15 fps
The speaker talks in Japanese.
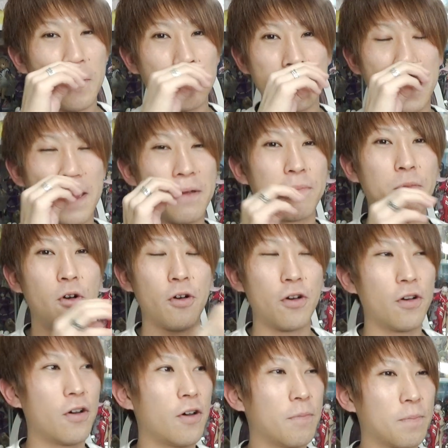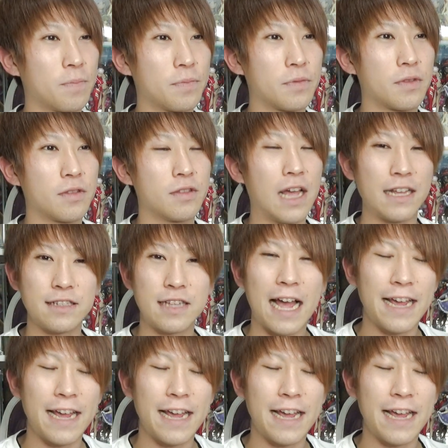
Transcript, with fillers: ほんで、もう、なん、